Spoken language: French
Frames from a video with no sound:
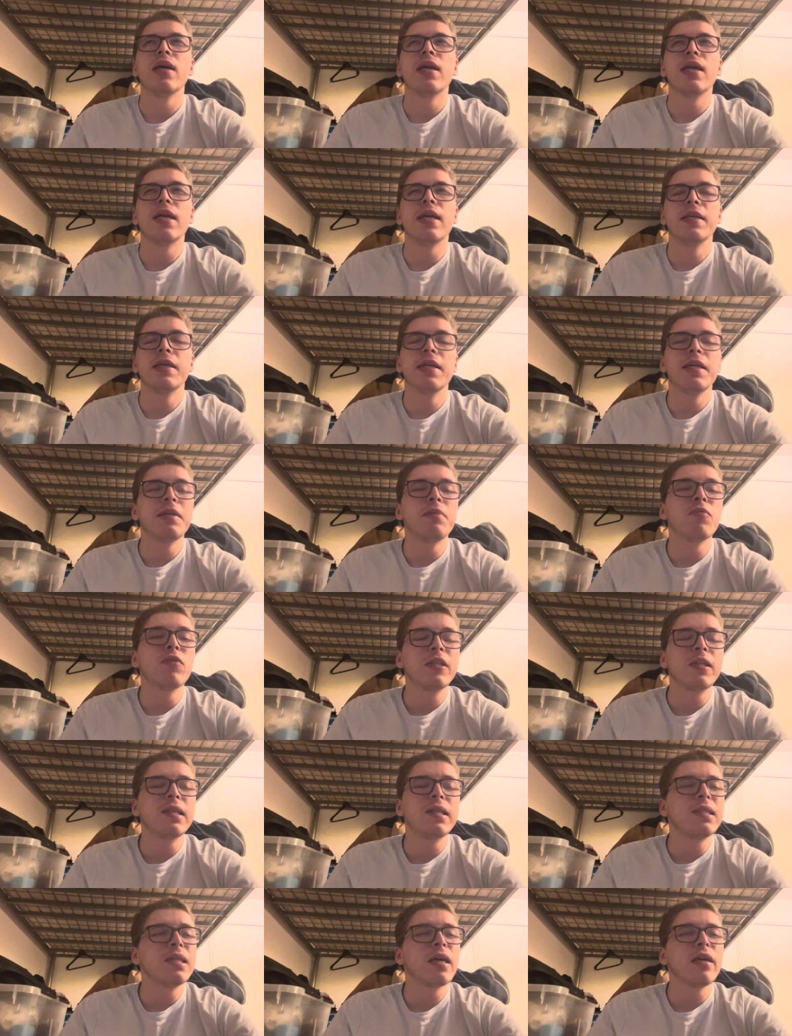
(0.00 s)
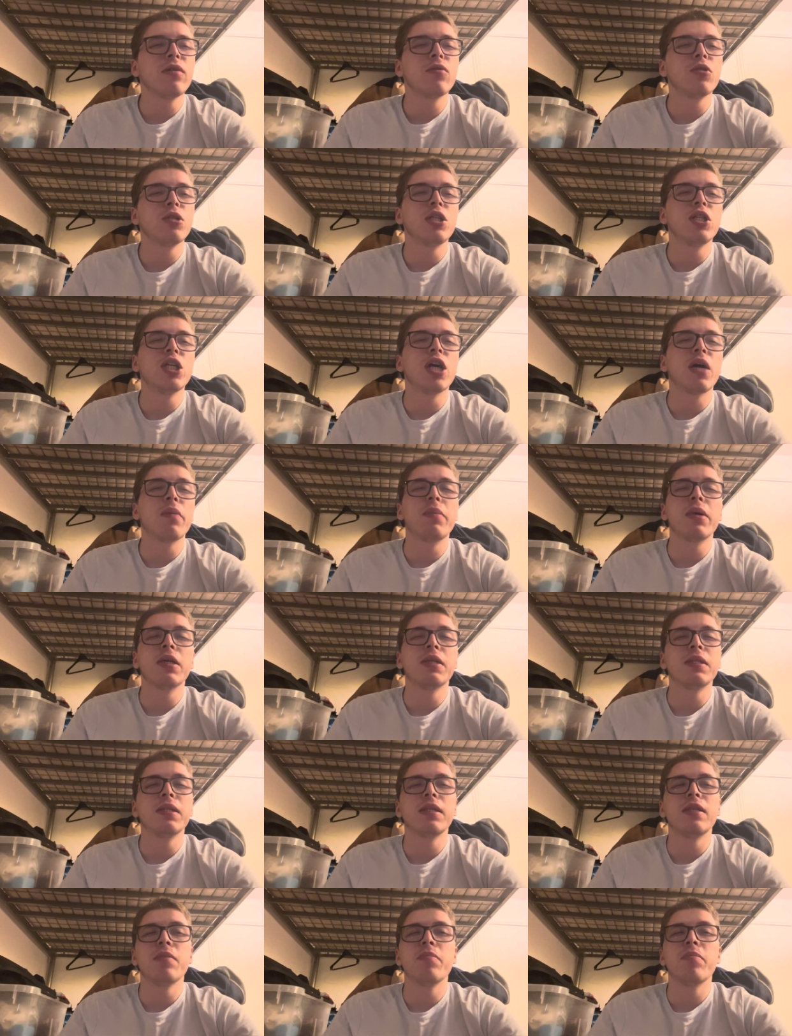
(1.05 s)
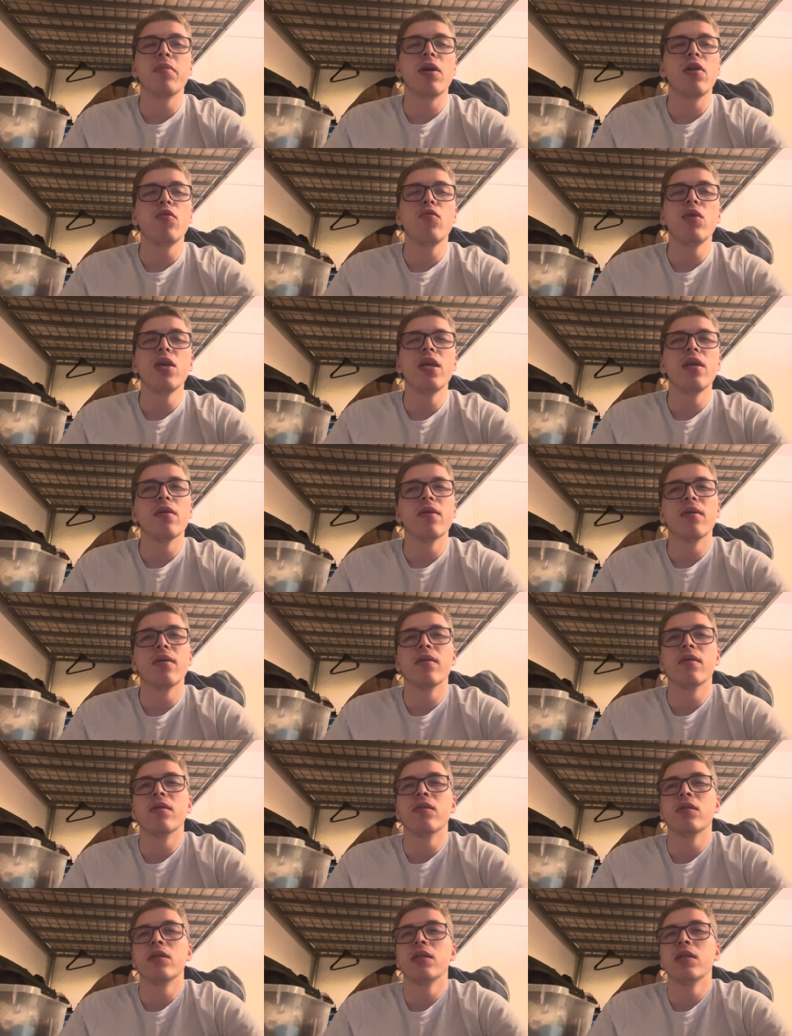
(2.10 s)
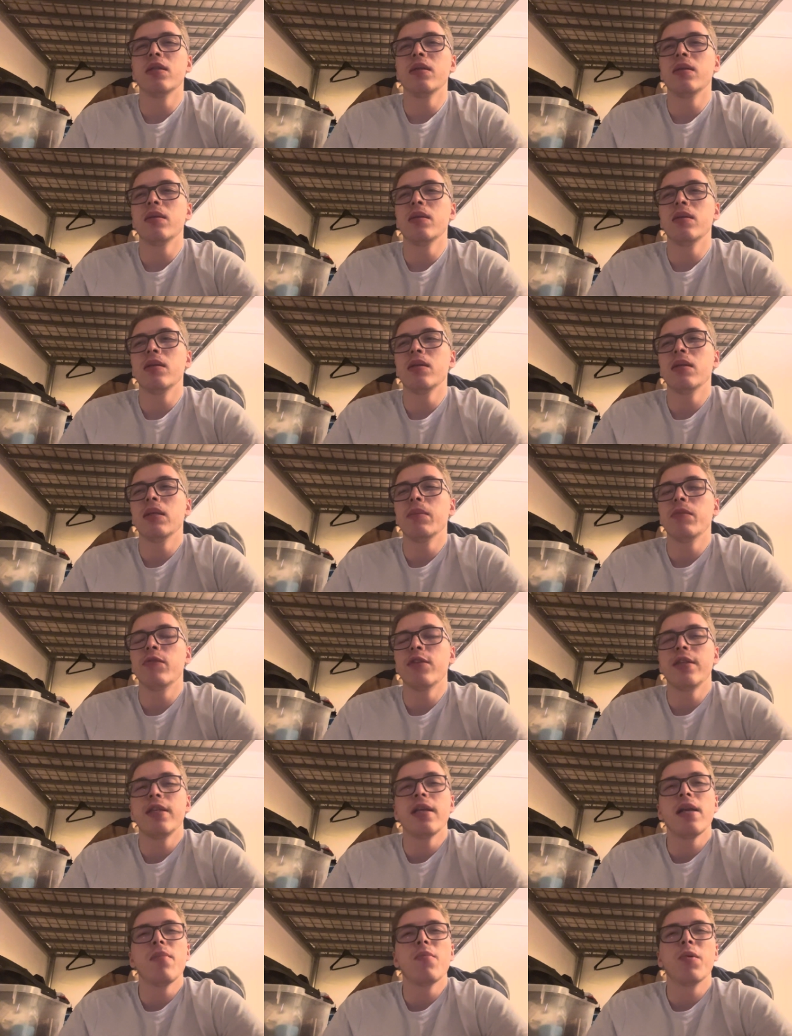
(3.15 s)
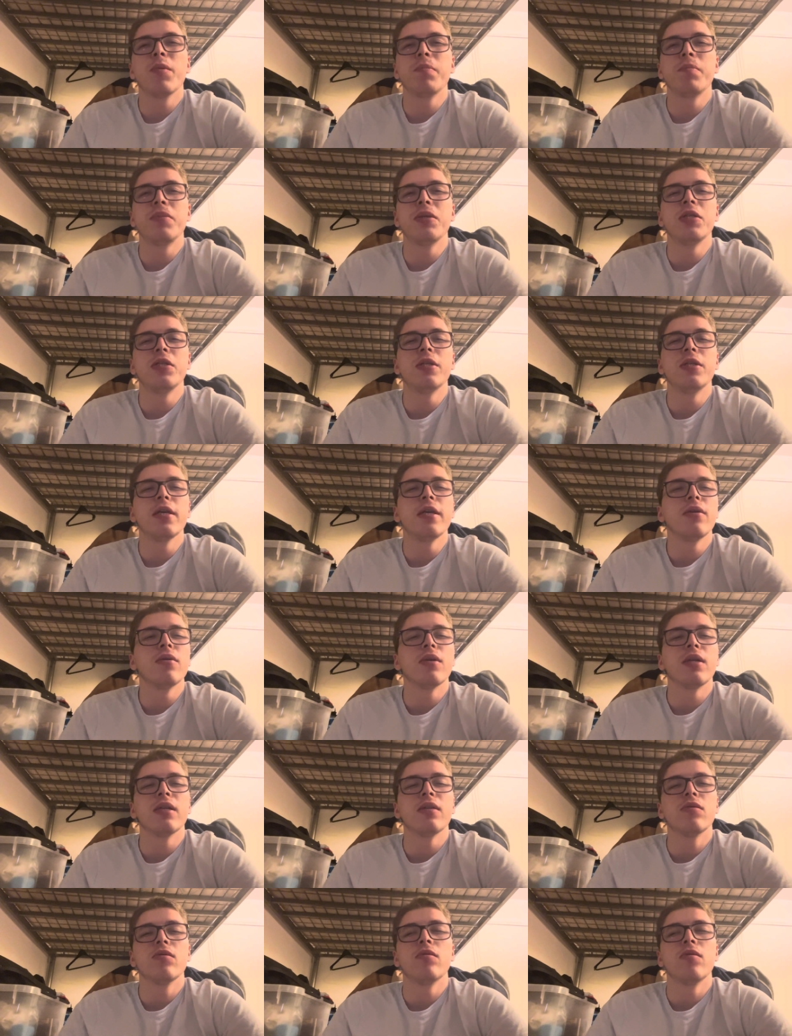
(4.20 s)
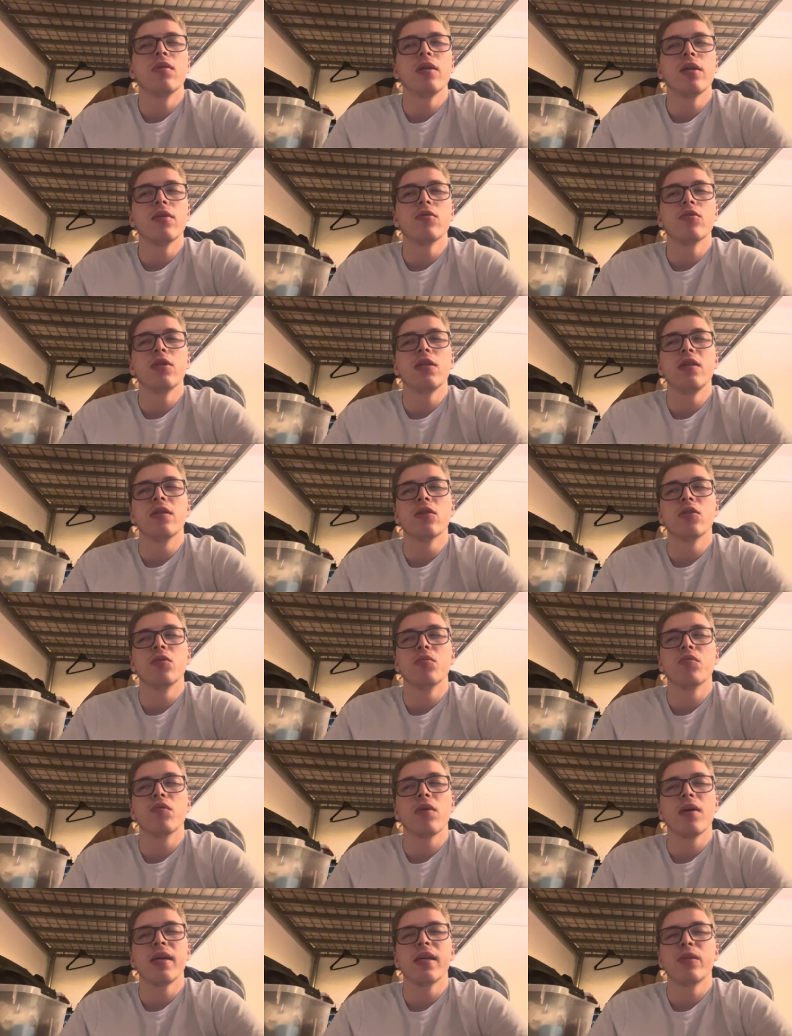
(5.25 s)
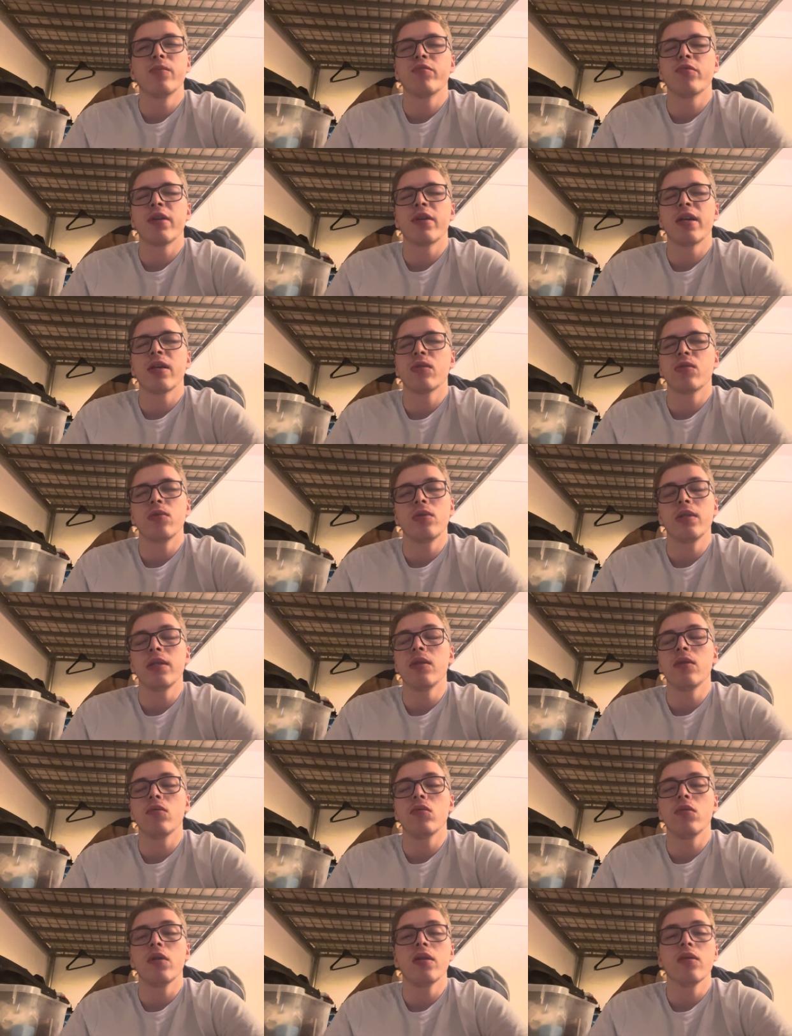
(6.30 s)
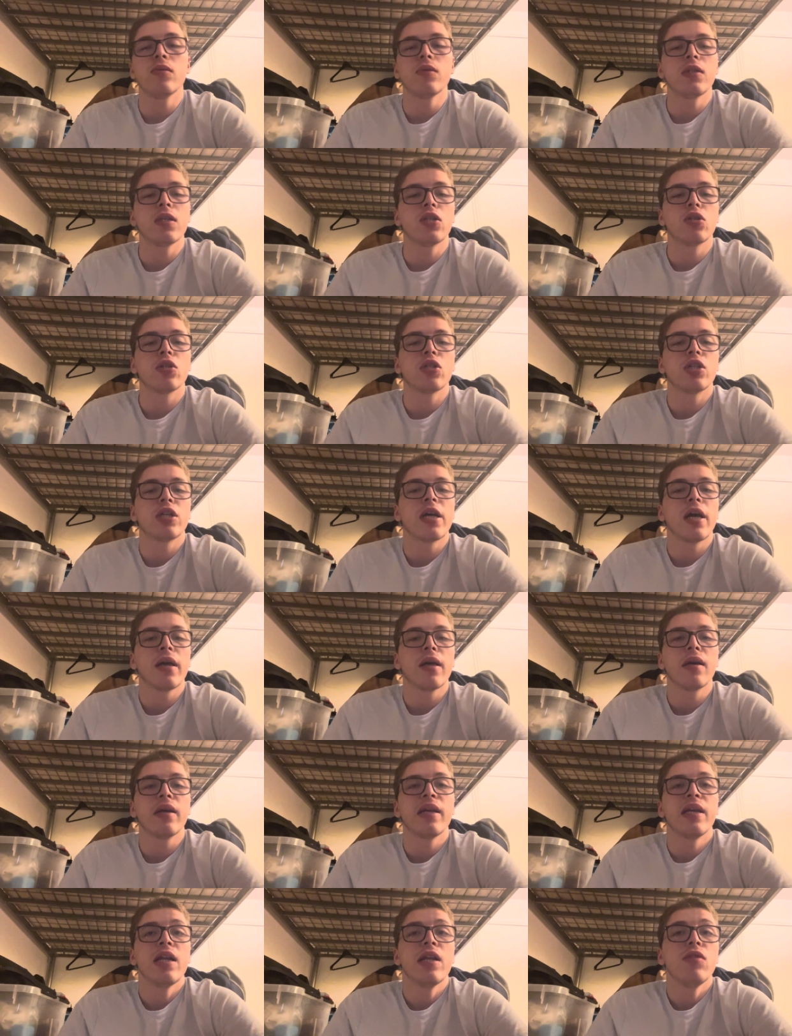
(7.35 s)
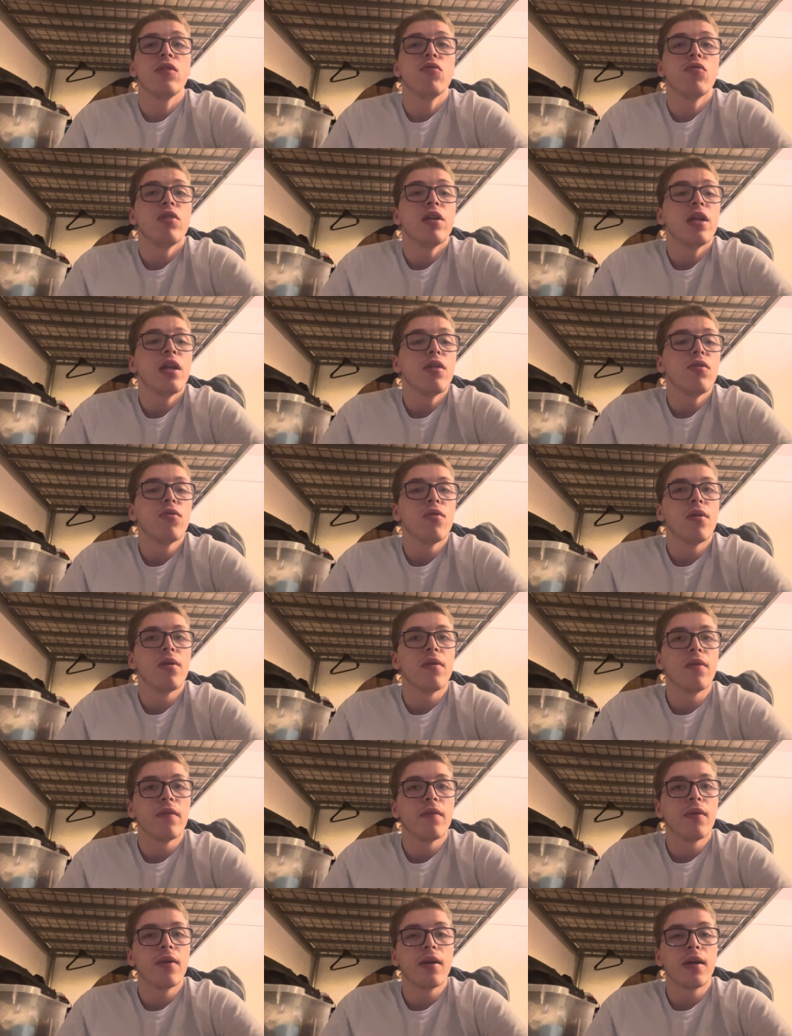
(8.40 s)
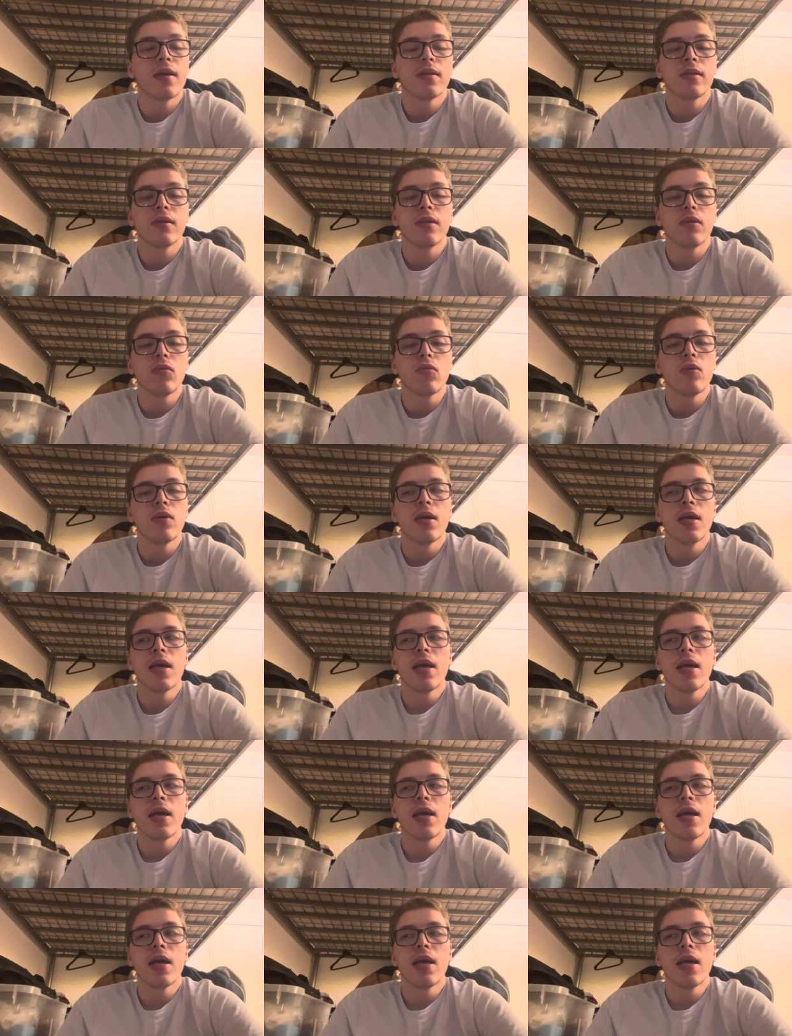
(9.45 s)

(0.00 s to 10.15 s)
Et, moi, c'est ça que je digère pas, c'est pas lui. Euh, il me fait tellement pitié que qu'est-ce que vous voulez que je dise Je pourrais, je pourrais l'insulter de tous les noms, ça changerait rien. Il est nul, il est nul. Voilà, c'est tout.